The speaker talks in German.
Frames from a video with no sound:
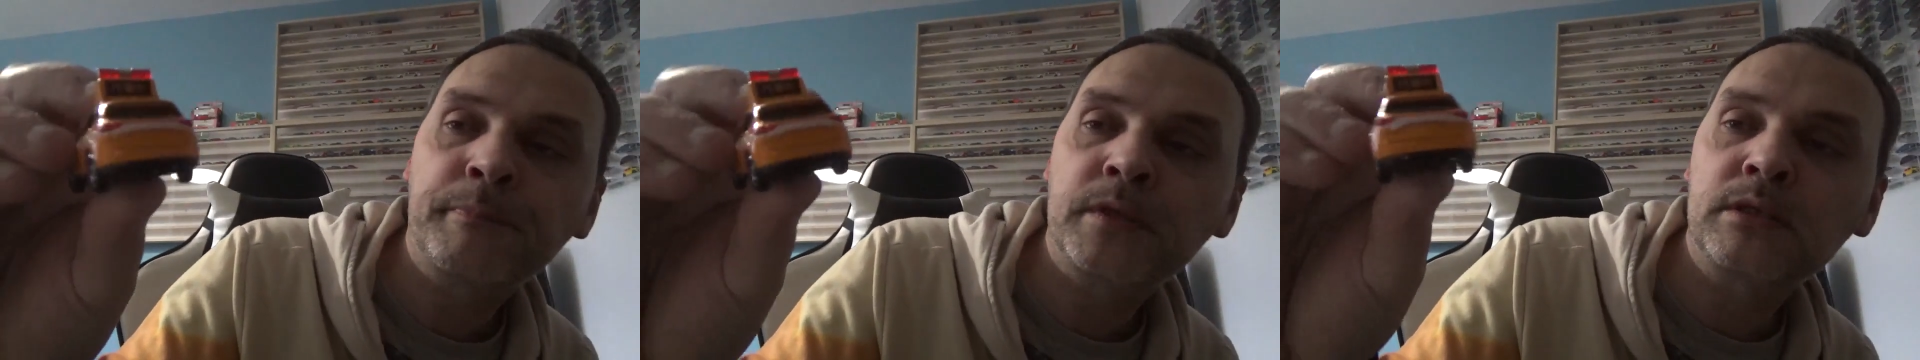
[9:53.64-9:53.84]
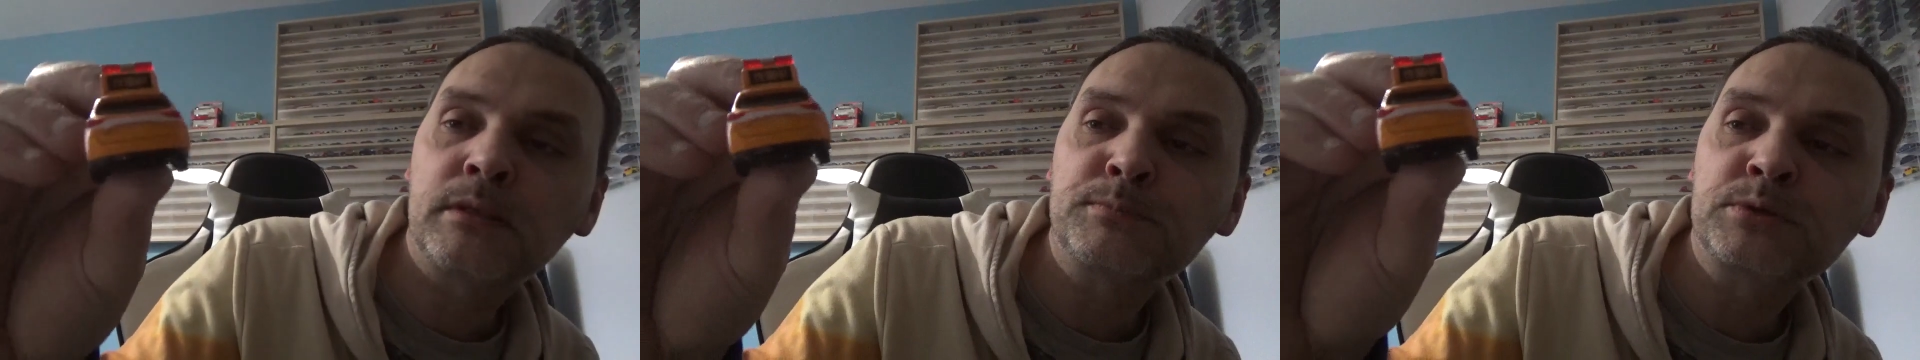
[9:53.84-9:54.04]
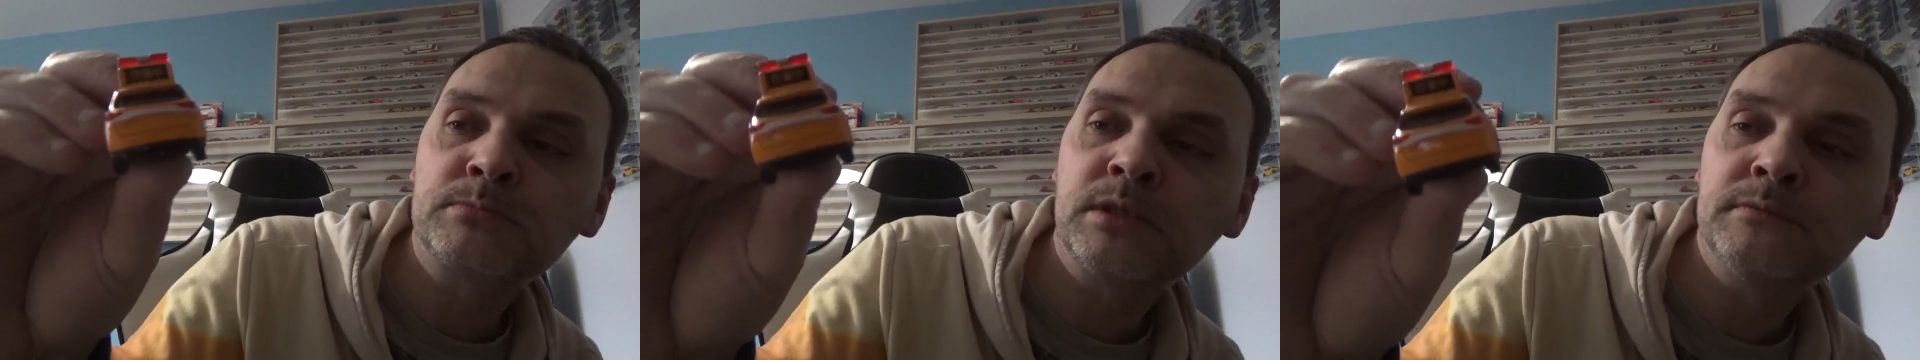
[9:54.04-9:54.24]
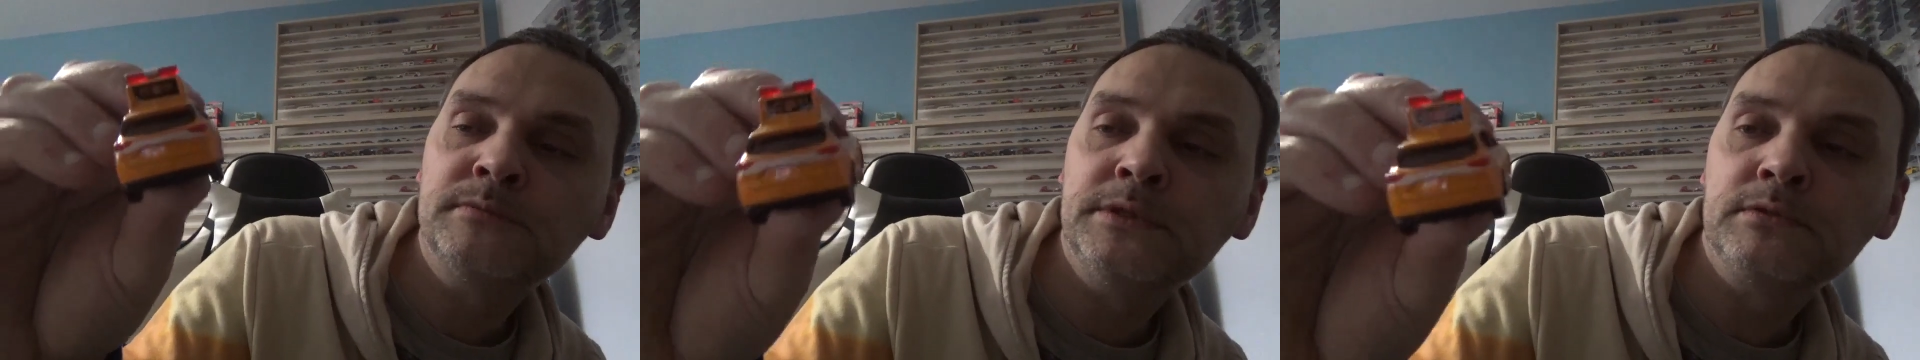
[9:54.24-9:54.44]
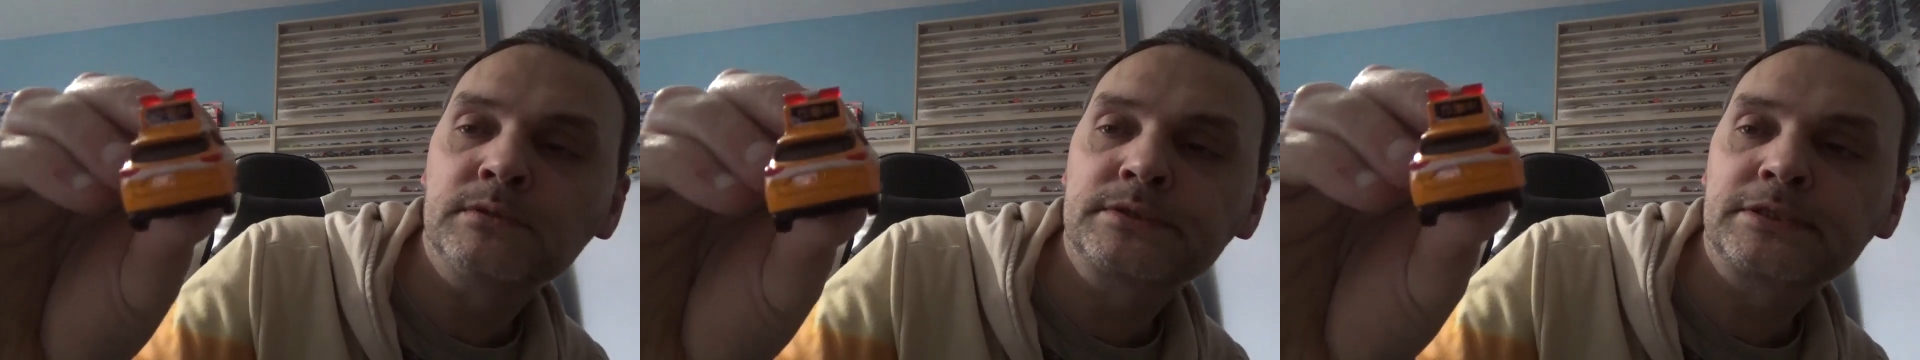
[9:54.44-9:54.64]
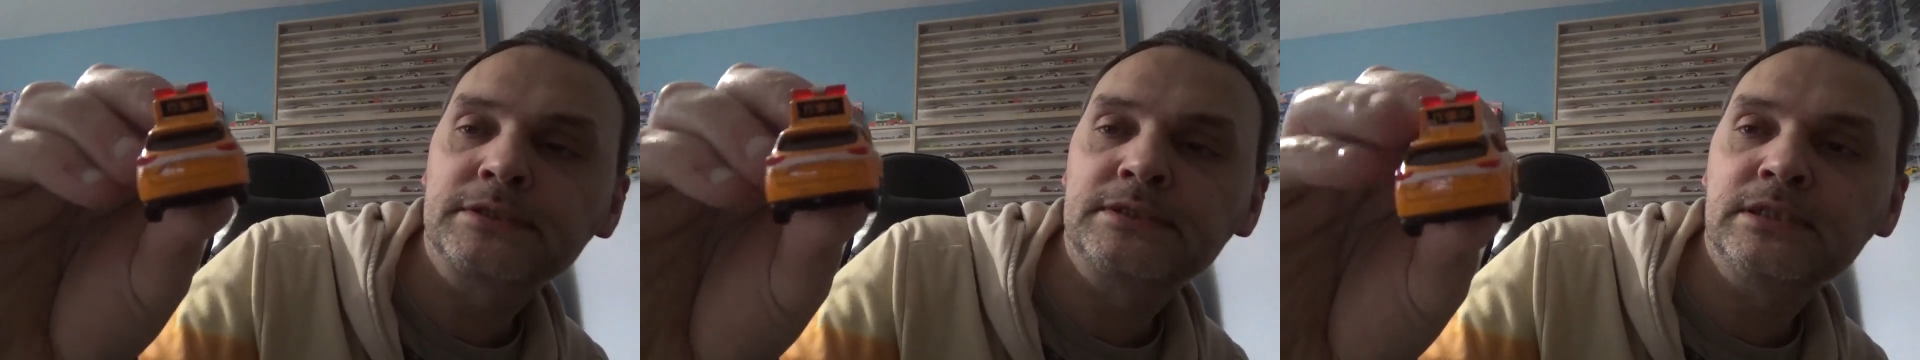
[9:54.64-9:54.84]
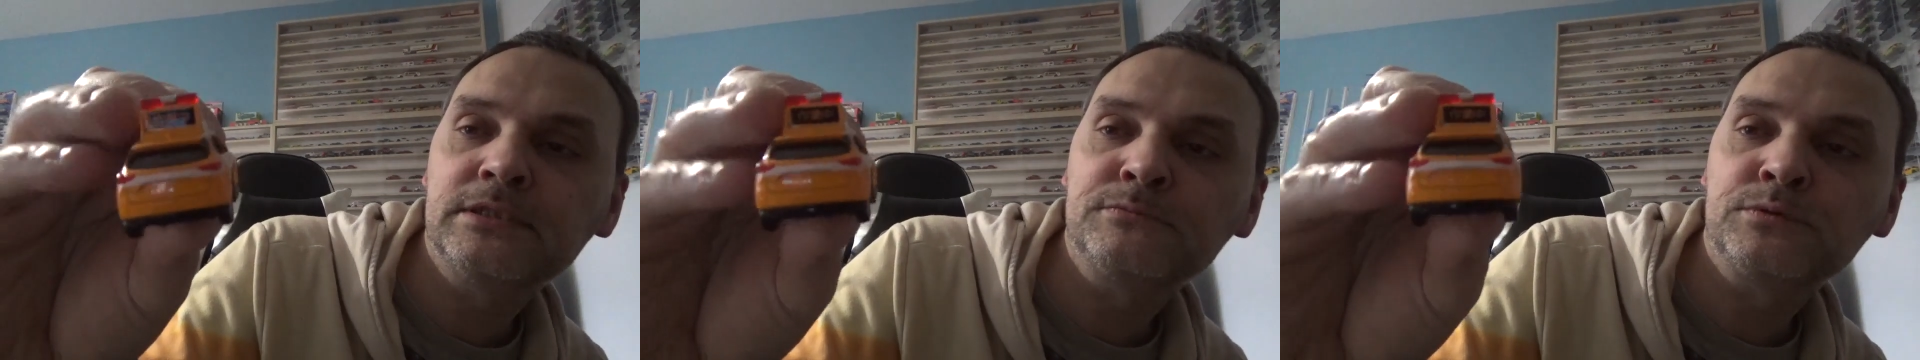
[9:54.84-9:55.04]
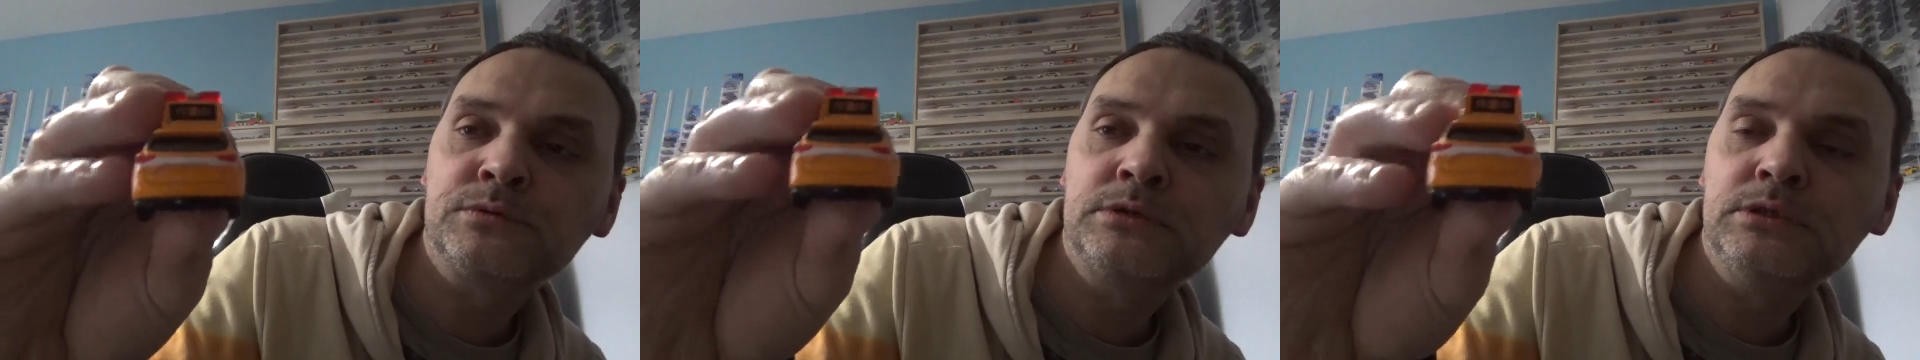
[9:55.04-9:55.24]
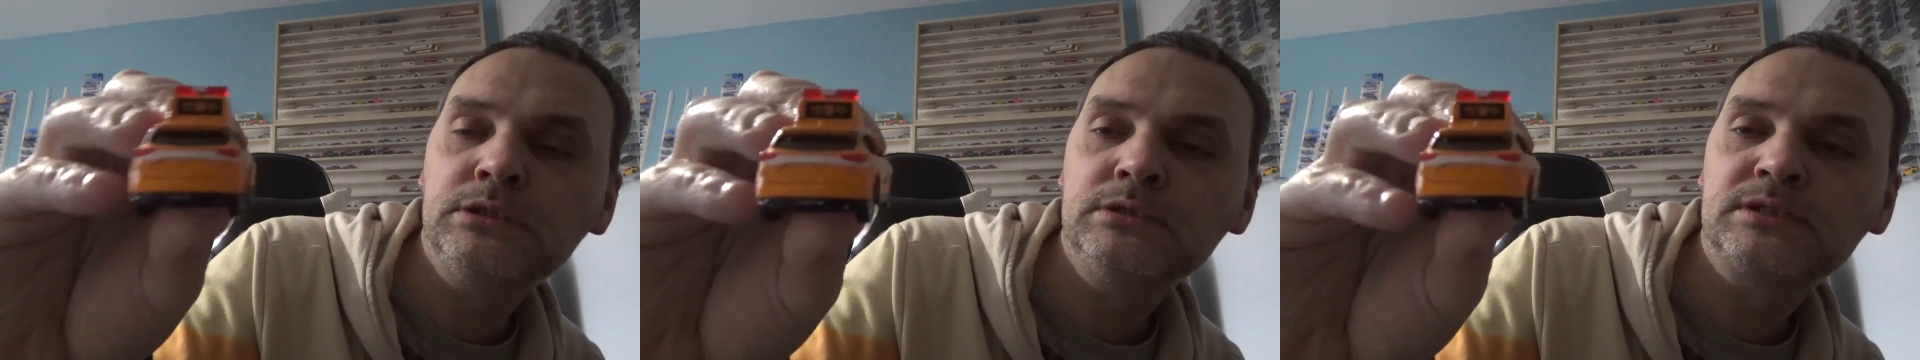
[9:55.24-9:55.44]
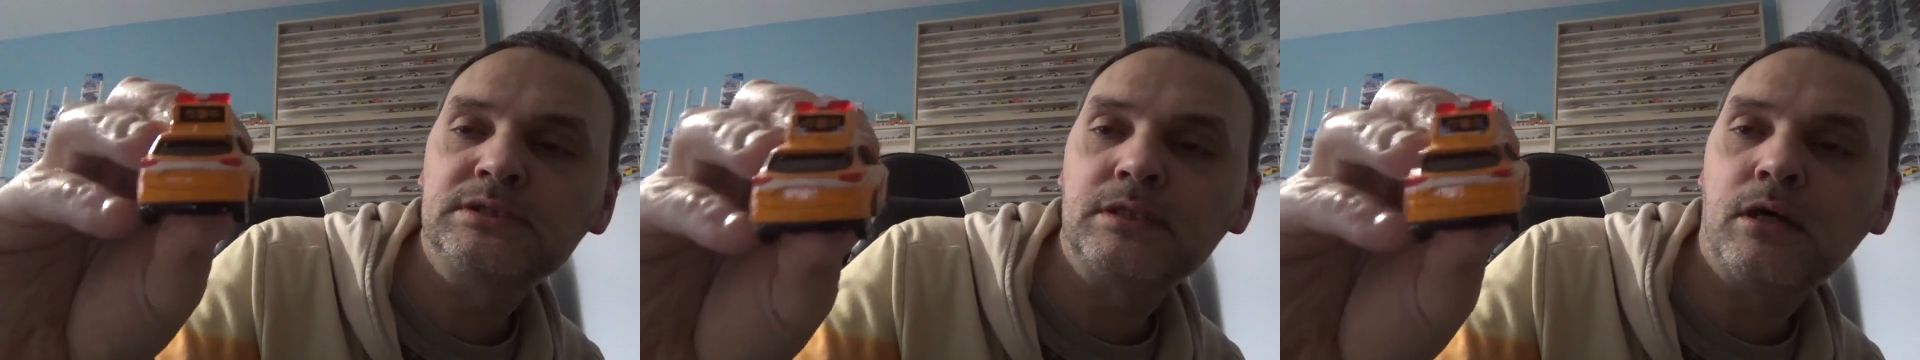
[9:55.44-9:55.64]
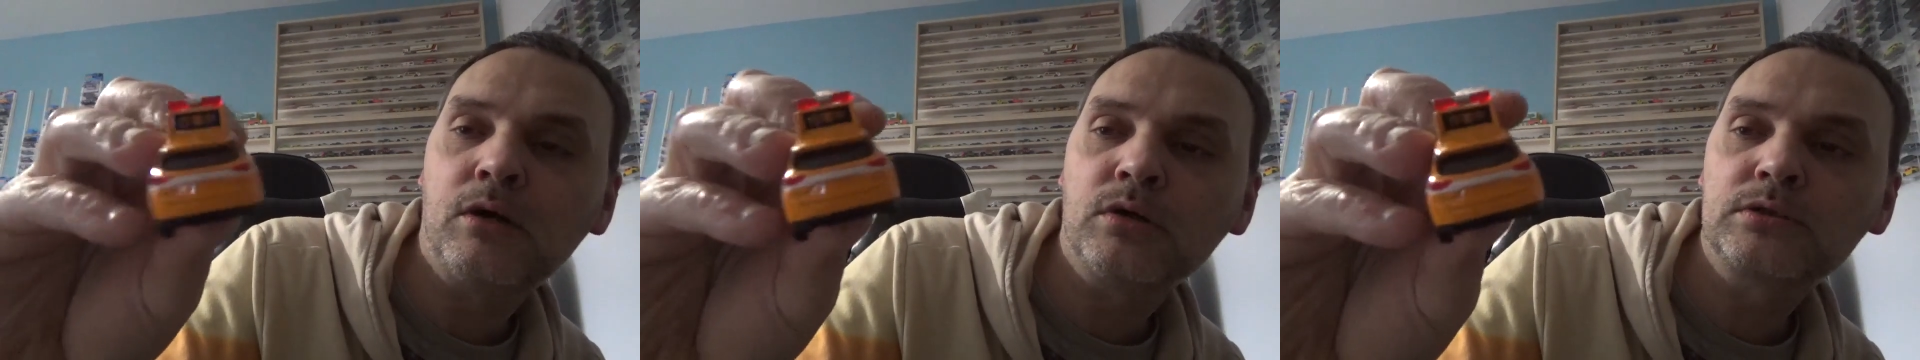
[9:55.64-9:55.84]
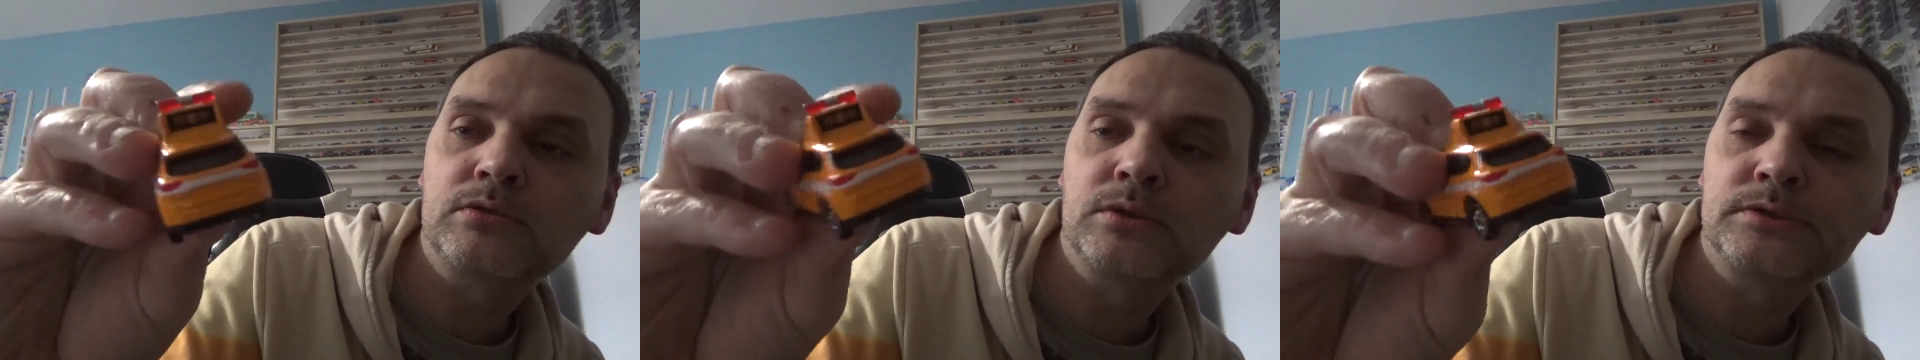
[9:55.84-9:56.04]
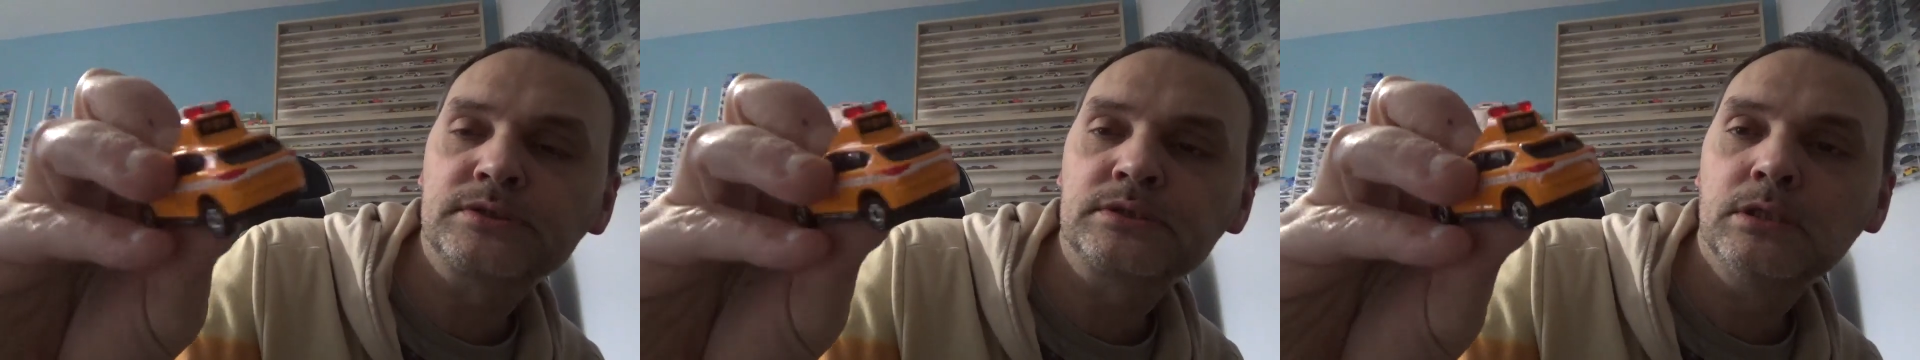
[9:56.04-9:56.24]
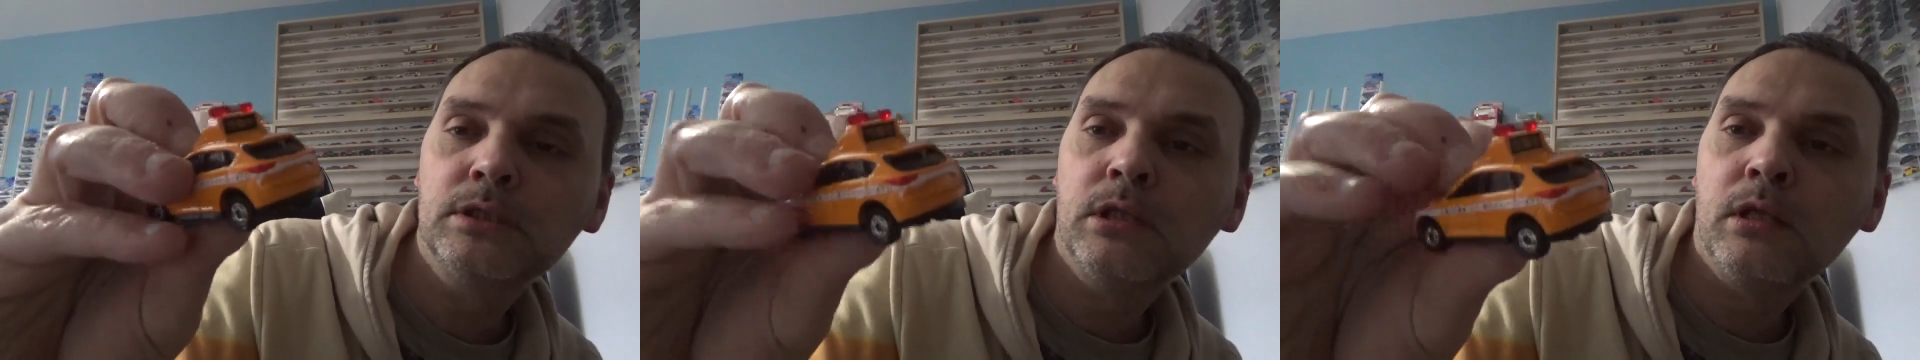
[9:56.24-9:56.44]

Ich habe schon mal Videos gesehen, wo diese Autos